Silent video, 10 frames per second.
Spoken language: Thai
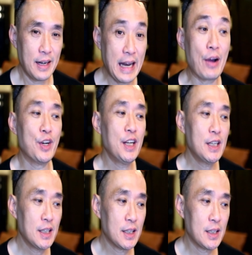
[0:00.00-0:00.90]
หนักกว่านิด
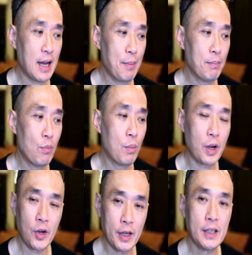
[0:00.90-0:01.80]
นึงนะครับบวมกั
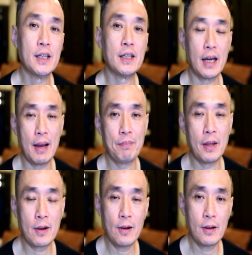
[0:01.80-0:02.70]
นหน่อยนึงนะครับแต่
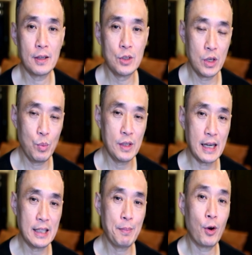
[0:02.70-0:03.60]
ก็อยู่ในวิสั
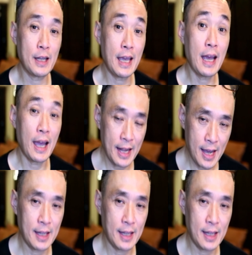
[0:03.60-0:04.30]
ยที่พอจะแก้ไขได้